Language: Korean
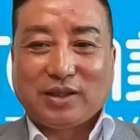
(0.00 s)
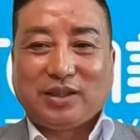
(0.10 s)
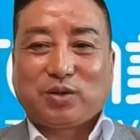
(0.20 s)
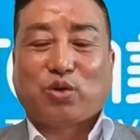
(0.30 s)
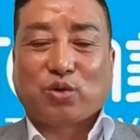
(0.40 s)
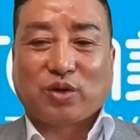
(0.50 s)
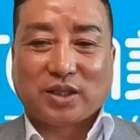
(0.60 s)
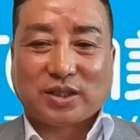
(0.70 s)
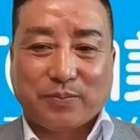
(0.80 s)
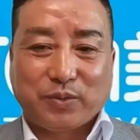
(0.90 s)
근데 이
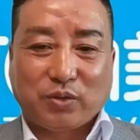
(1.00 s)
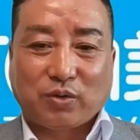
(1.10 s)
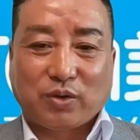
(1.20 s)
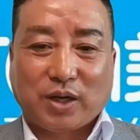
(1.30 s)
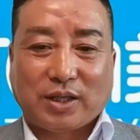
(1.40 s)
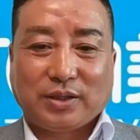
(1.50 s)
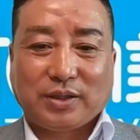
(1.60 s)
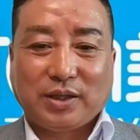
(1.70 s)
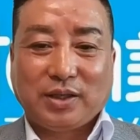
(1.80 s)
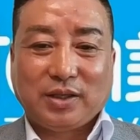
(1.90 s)
코로나 3년
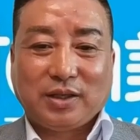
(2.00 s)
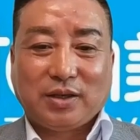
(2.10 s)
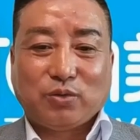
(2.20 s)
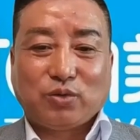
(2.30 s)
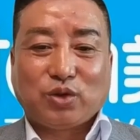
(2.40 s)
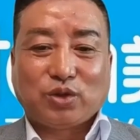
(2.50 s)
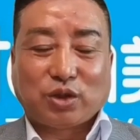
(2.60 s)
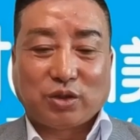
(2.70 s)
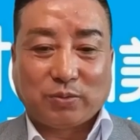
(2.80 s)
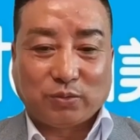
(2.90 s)
동안
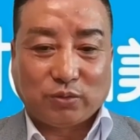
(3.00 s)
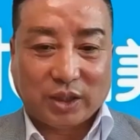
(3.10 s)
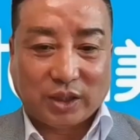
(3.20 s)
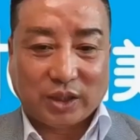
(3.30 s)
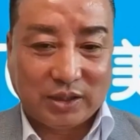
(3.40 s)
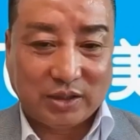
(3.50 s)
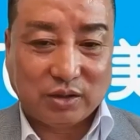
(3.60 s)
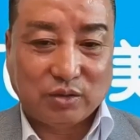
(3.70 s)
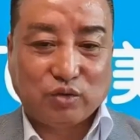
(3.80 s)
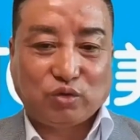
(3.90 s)
오늘처럼 우리가
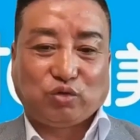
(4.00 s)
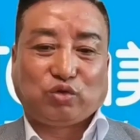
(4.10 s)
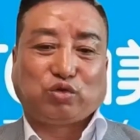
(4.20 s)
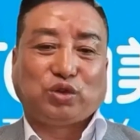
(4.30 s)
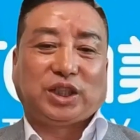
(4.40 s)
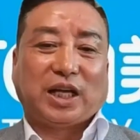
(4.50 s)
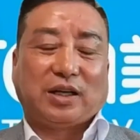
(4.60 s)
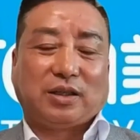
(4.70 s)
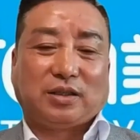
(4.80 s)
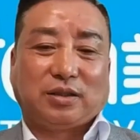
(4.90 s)
이
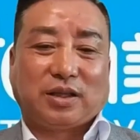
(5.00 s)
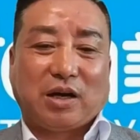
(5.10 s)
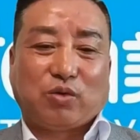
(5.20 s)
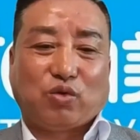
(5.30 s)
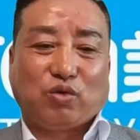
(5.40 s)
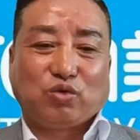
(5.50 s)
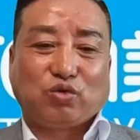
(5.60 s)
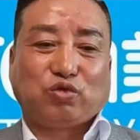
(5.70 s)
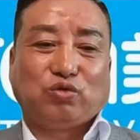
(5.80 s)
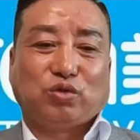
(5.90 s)
준이라는 거를
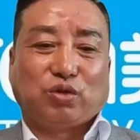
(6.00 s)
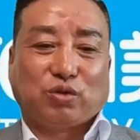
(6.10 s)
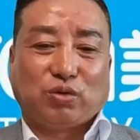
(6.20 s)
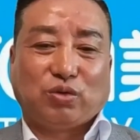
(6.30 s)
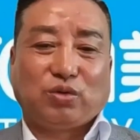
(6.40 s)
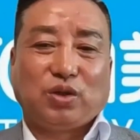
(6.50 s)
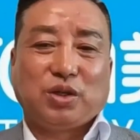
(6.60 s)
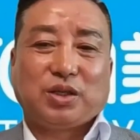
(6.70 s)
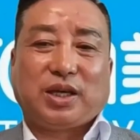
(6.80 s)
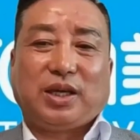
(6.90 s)
갖고 중국어로
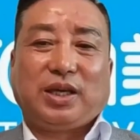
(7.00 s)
